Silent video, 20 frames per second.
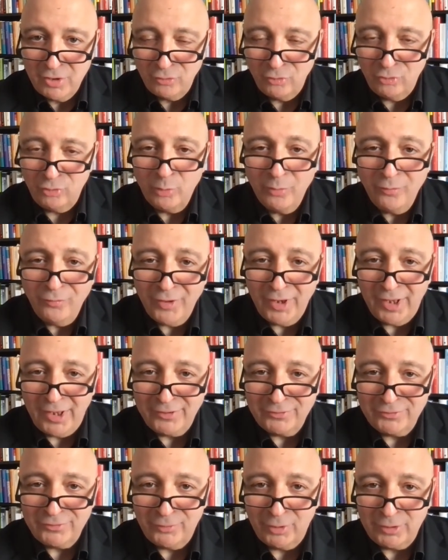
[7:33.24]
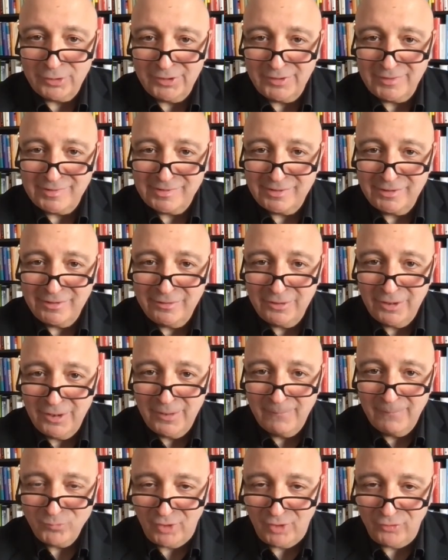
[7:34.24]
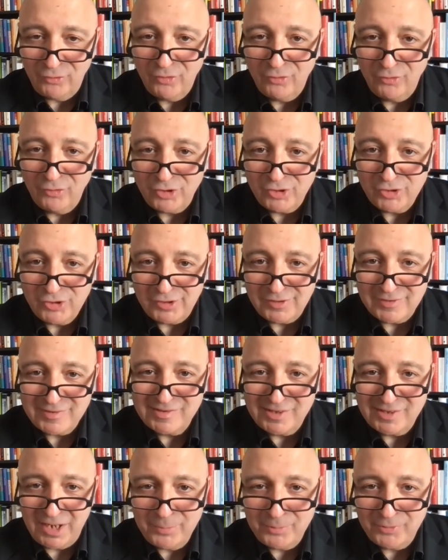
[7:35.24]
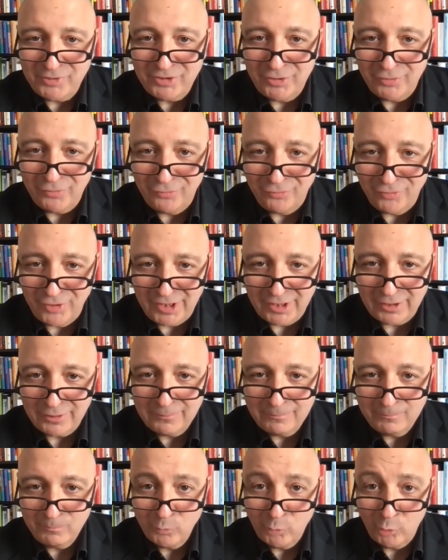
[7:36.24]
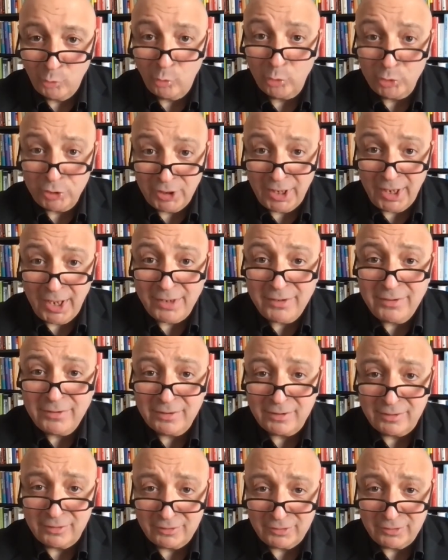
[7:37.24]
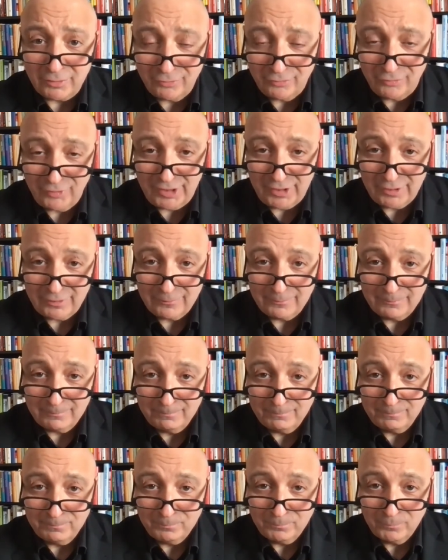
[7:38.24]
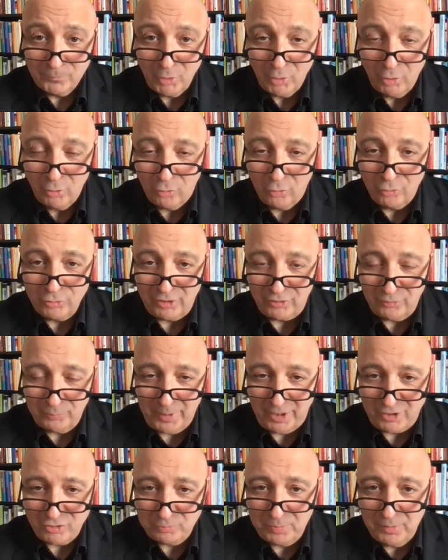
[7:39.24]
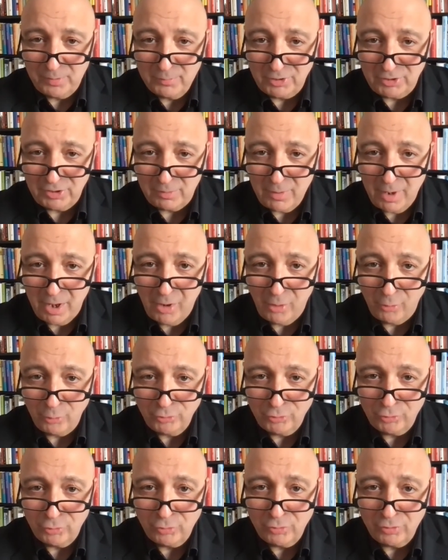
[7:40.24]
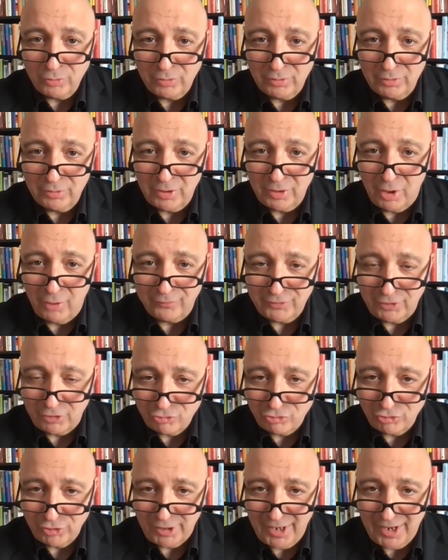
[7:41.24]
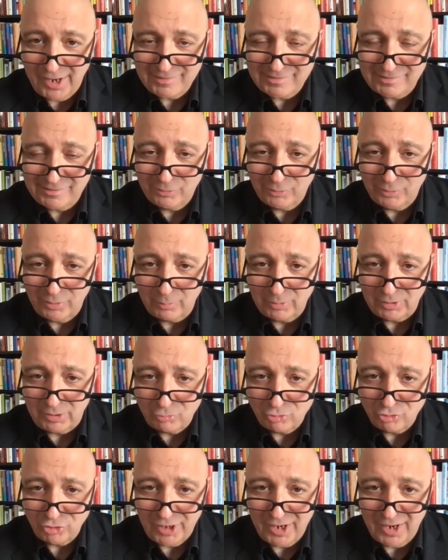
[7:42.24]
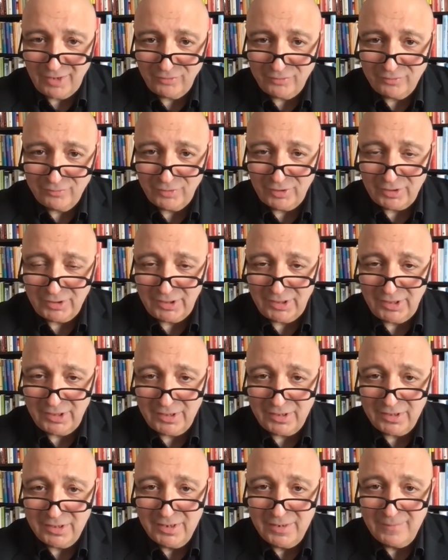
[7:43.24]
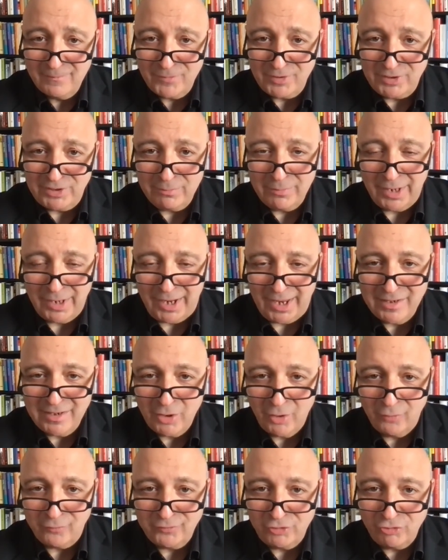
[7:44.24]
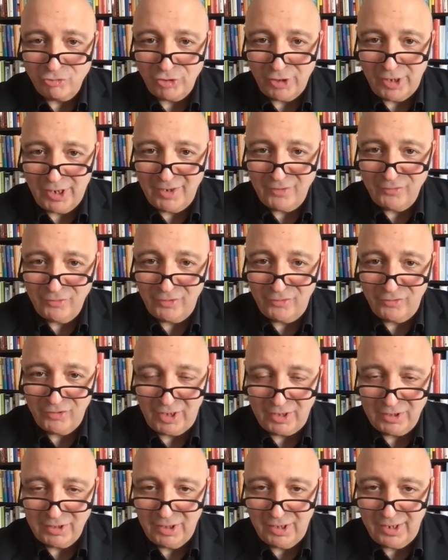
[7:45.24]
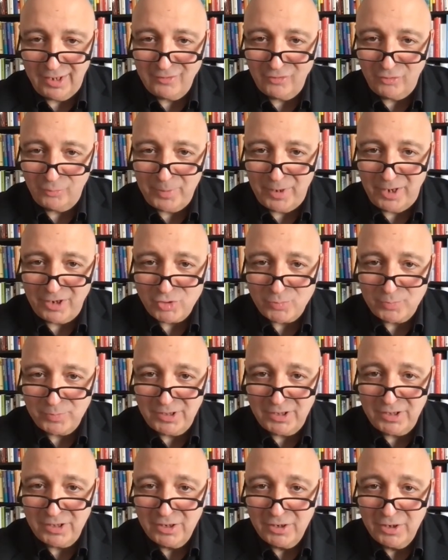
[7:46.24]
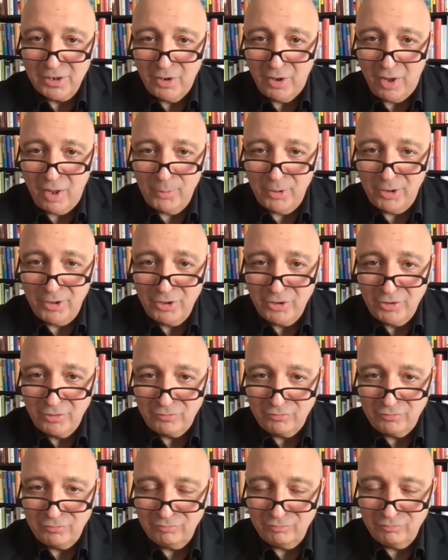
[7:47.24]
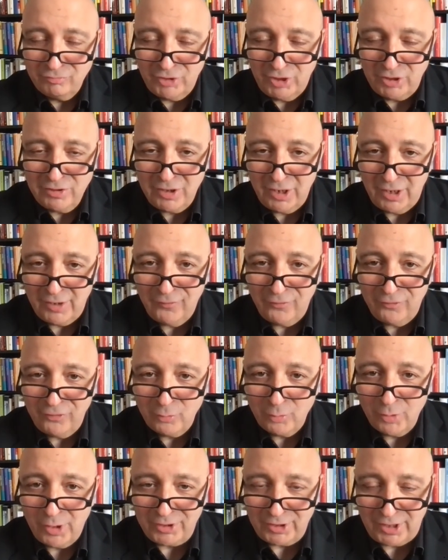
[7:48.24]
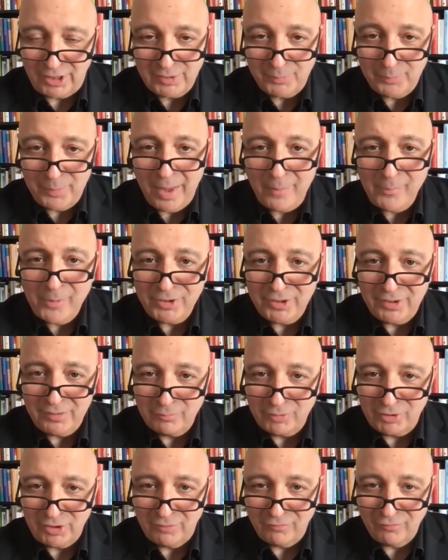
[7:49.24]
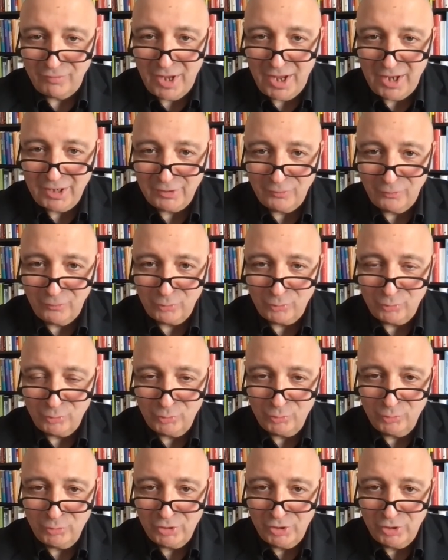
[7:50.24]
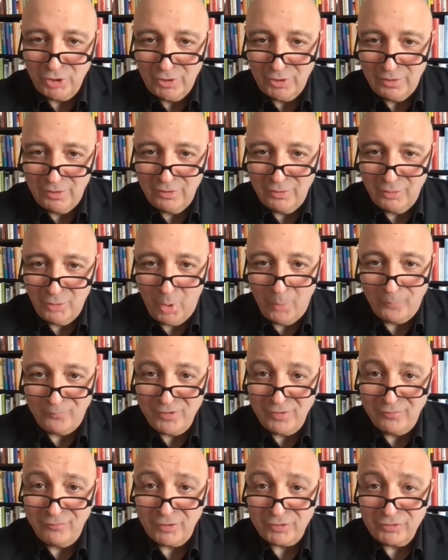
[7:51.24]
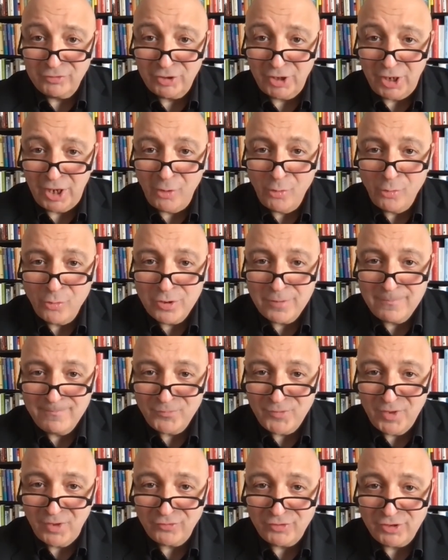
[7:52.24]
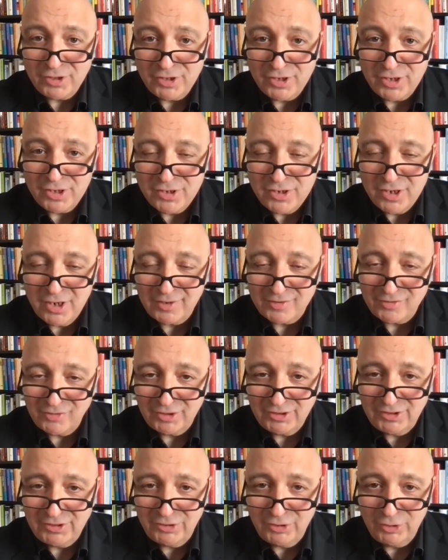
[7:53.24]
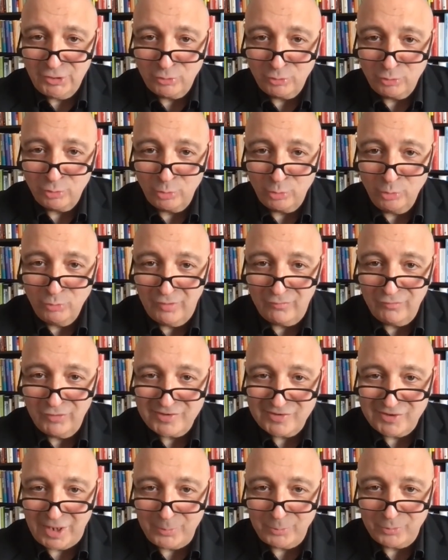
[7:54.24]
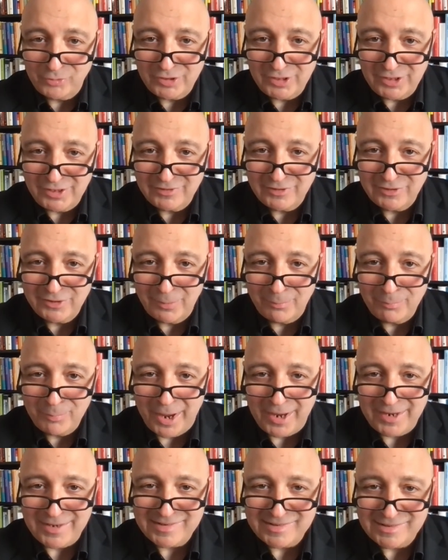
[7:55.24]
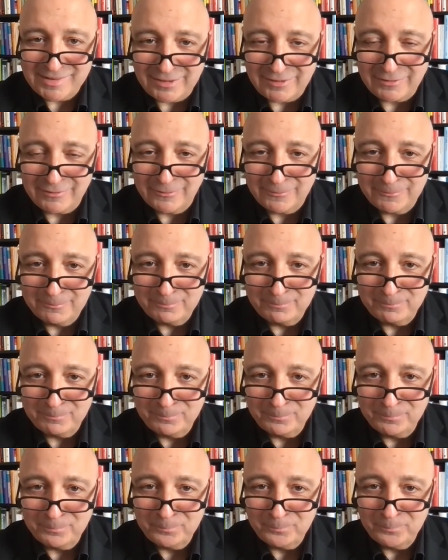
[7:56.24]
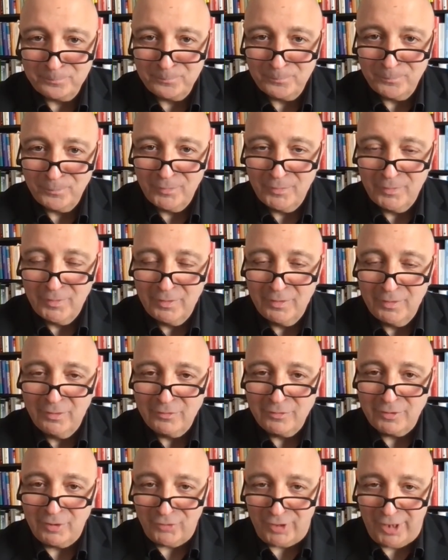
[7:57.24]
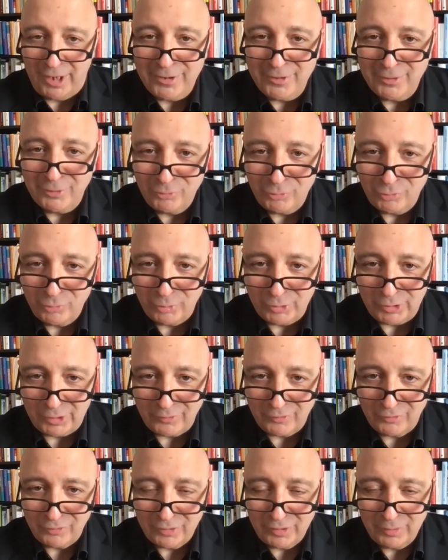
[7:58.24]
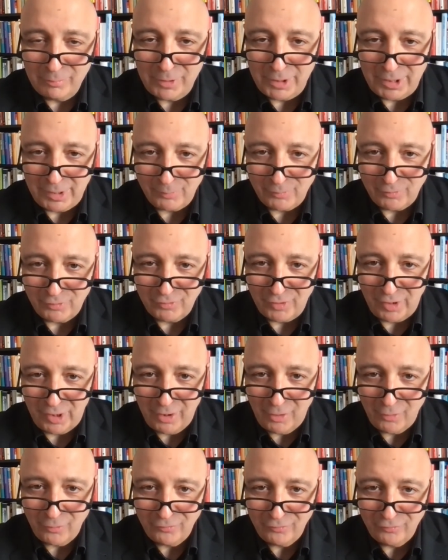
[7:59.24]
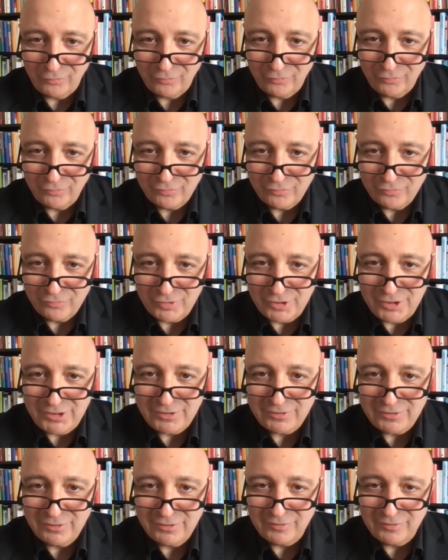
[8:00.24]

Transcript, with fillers: so verantwortlich sind, dass sie sich nicht selbst gefährden oder andere gefährden. Und das Beispiel mit dem Auto äh, auf der Straße oder mit dem Straßenverkehr, mit dem Rennen auf die Straße ist ja ein kleines Beispiel. Aber mh, hm, Kindererziehung hat eigentlich permanent mit der Frage zu tun, äh, ob wir vertrauen, dass die Kinder das Richtige tun, wenn wir selbst nicht dabei sind. Das endet übrigens im Lebensverlauf nicht,